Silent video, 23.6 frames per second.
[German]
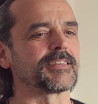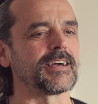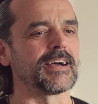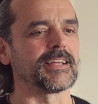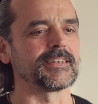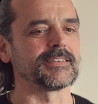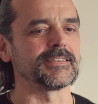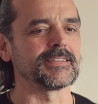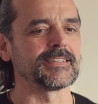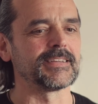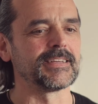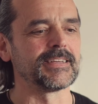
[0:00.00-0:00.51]

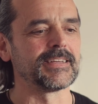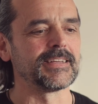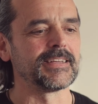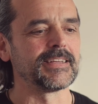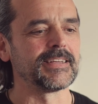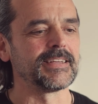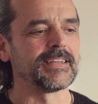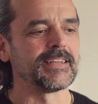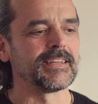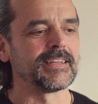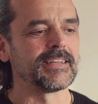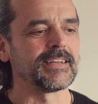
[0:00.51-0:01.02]
an,
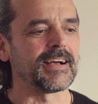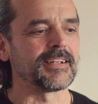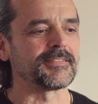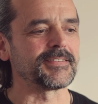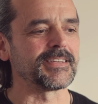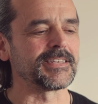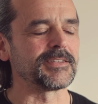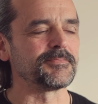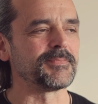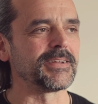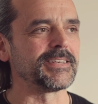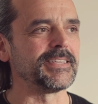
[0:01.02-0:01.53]
als
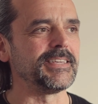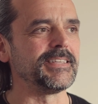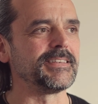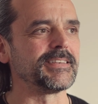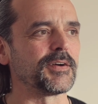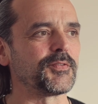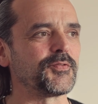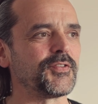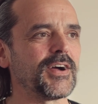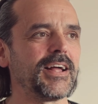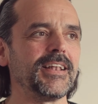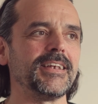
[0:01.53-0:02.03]
hätte man ihn
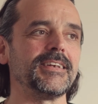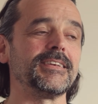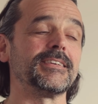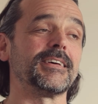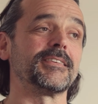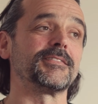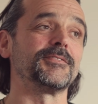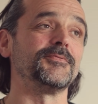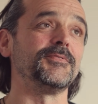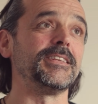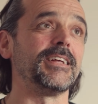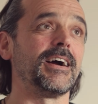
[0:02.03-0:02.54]
da fallen
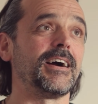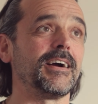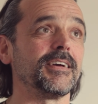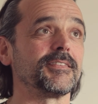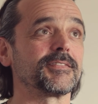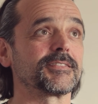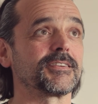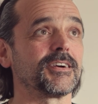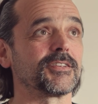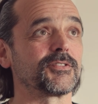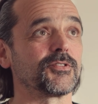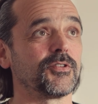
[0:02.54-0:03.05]
lassen wie eine
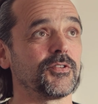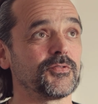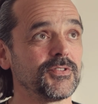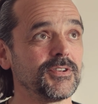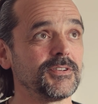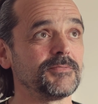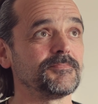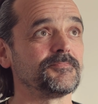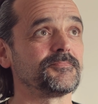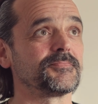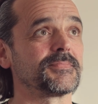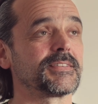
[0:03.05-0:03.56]
heiße
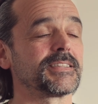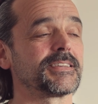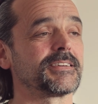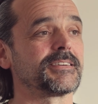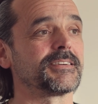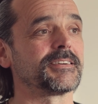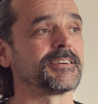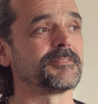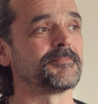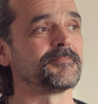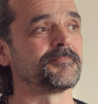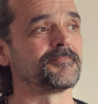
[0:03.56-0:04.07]
Kartoffel.
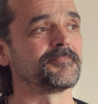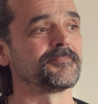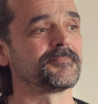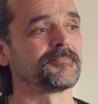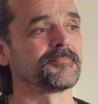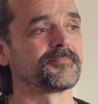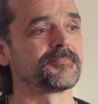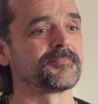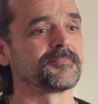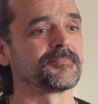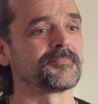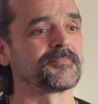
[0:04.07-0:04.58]
Ähm,
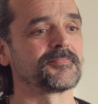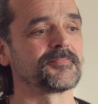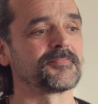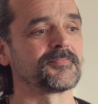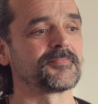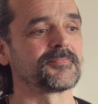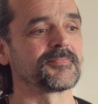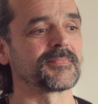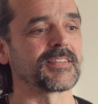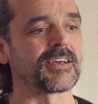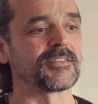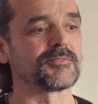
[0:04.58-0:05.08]

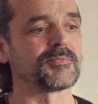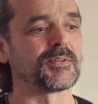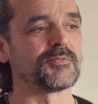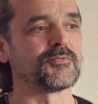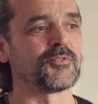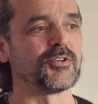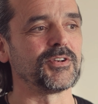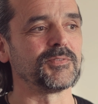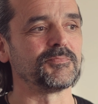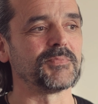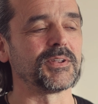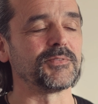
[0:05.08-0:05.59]
also man,
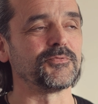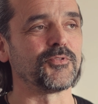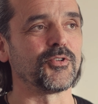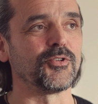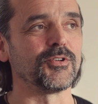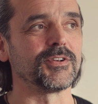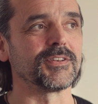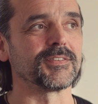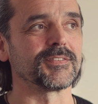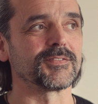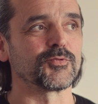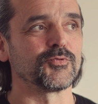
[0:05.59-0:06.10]
wollt, man
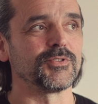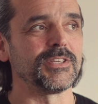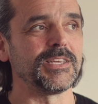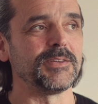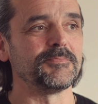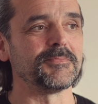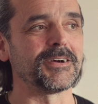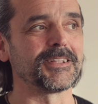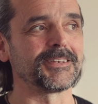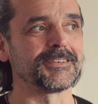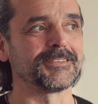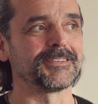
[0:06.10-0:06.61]
wollte so
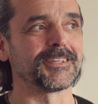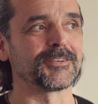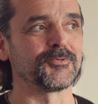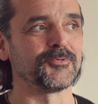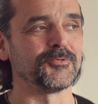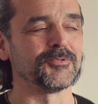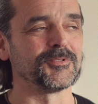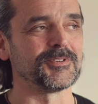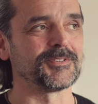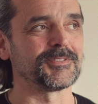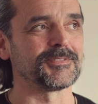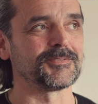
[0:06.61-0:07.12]
jemanden
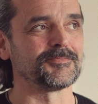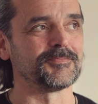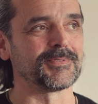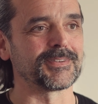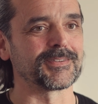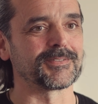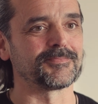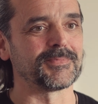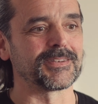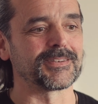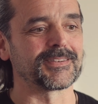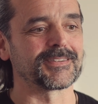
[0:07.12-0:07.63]
natürlich
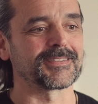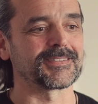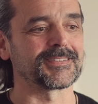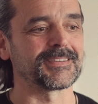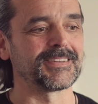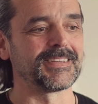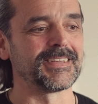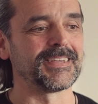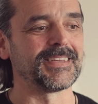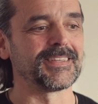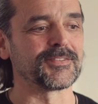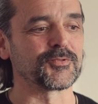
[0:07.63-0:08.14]
mit, mit
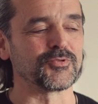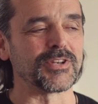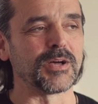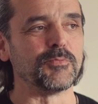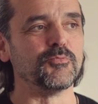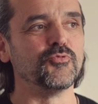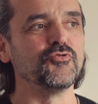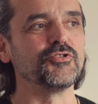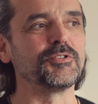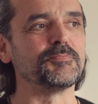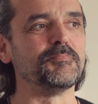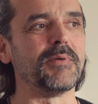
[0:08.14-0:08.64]
so einer
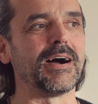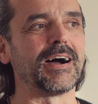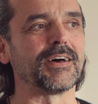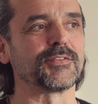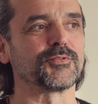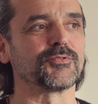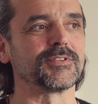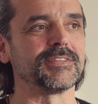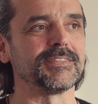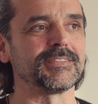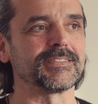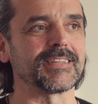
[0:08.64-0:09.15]

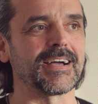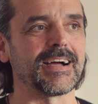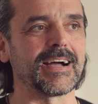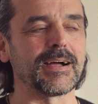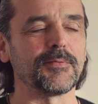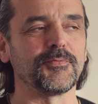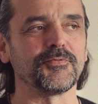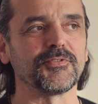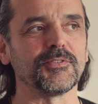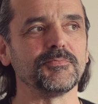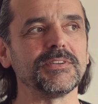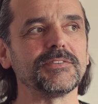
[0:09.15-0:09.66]
Mutmaßung nicht
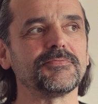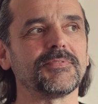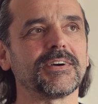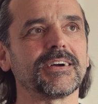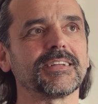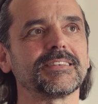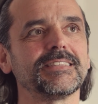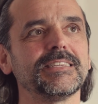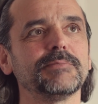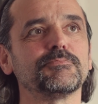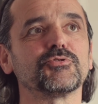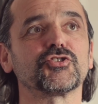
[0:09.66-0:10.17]
haben. Für mich
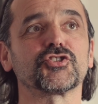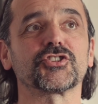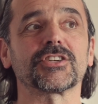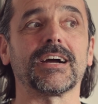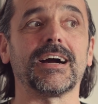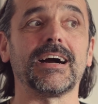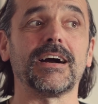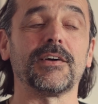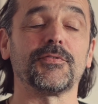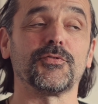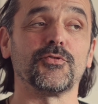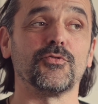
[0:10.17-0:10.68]
war die
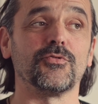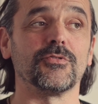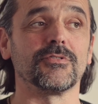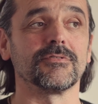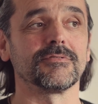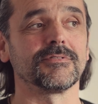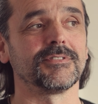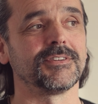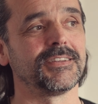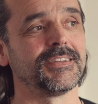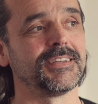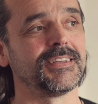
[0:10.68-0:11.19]

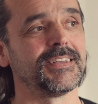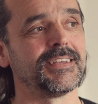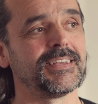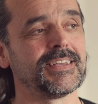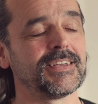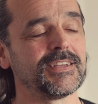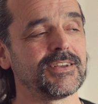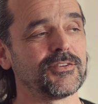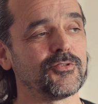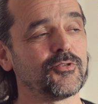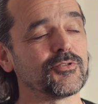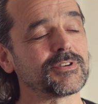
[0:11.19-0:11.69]
Bestrafung
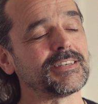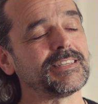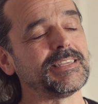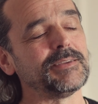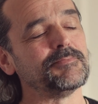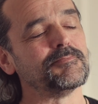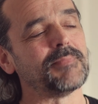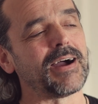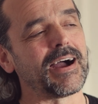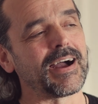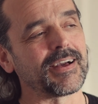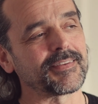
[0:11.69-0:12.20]
oder die
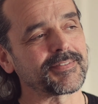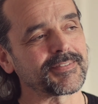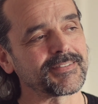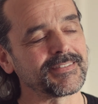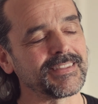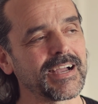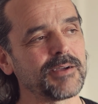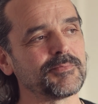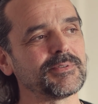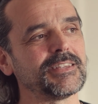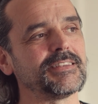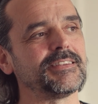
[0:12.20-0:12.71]

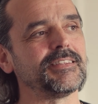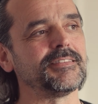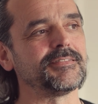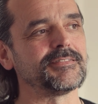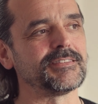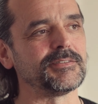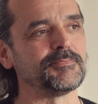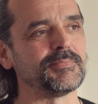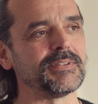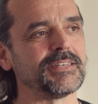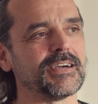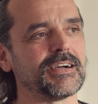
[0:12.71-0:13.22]
Maßnahme, die
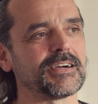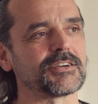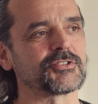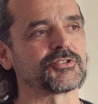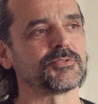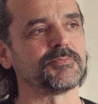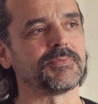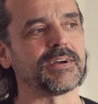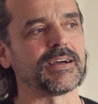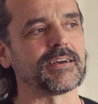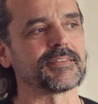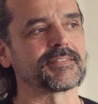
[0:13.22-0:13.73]

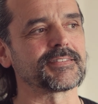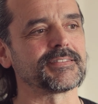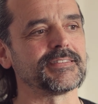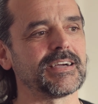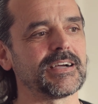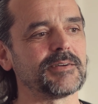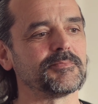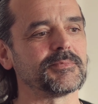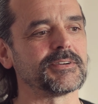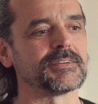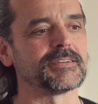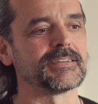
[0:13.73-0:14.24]
disziplinarische
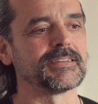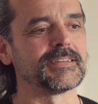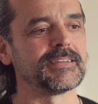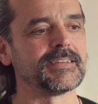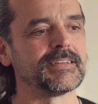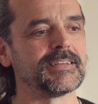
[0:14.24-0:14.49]
Maßnahme,